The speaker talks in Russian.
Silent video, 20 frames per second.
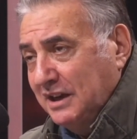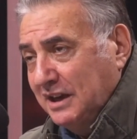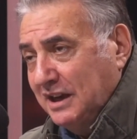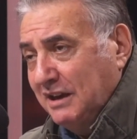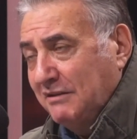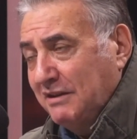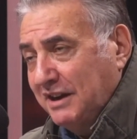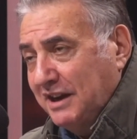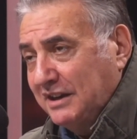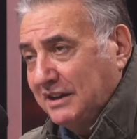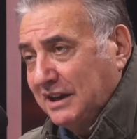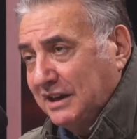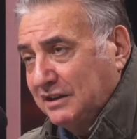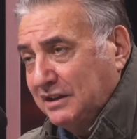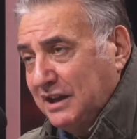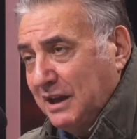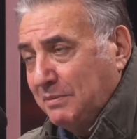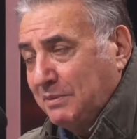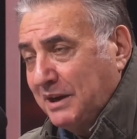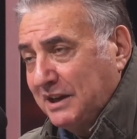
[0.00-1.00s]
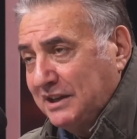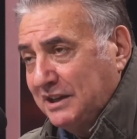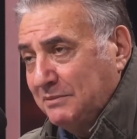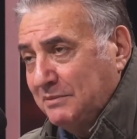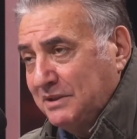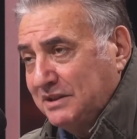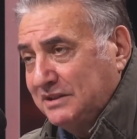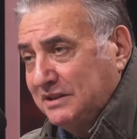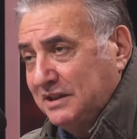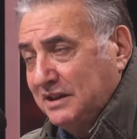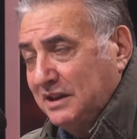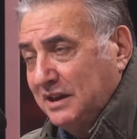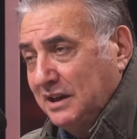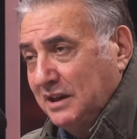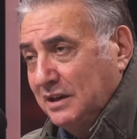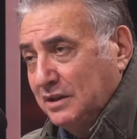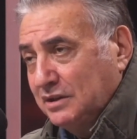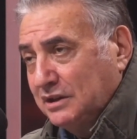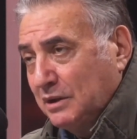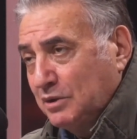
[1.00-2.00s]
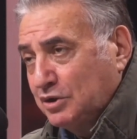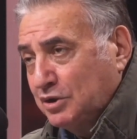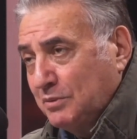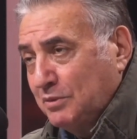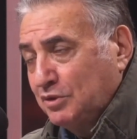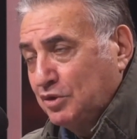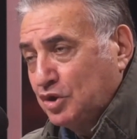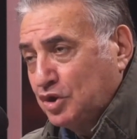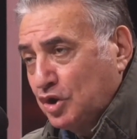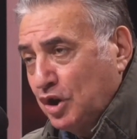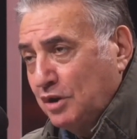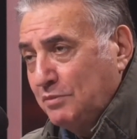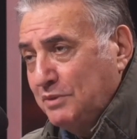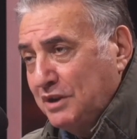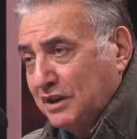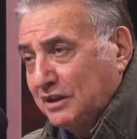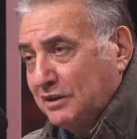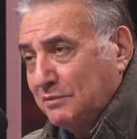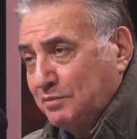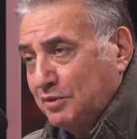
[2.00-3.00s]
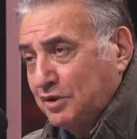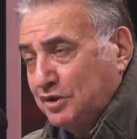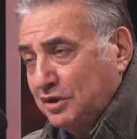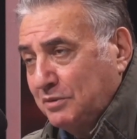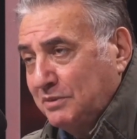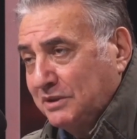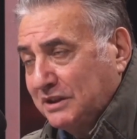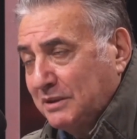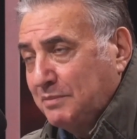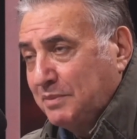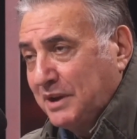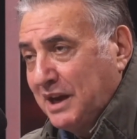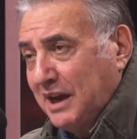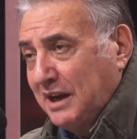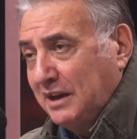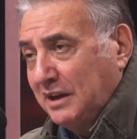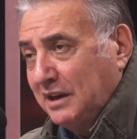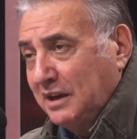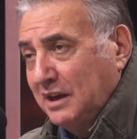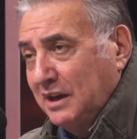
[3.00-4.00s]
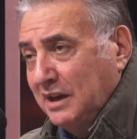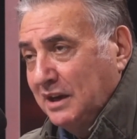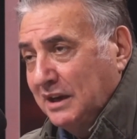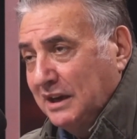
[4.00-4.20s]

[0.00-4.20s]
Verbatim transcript: говорит о необходимости того, чтобы он ушел мирным путем, это правильно.